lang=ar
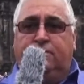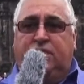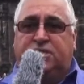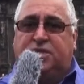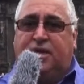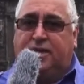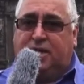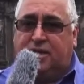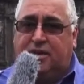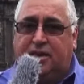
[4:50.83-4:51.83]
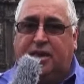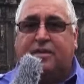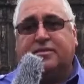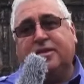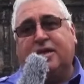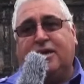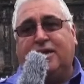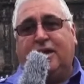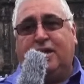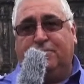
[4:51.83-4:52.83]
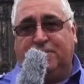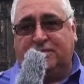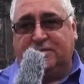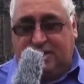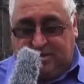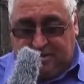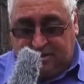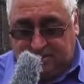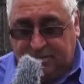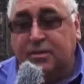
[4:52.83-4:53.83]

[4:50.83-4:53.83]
بليشانا لاتينايا هلبت أنا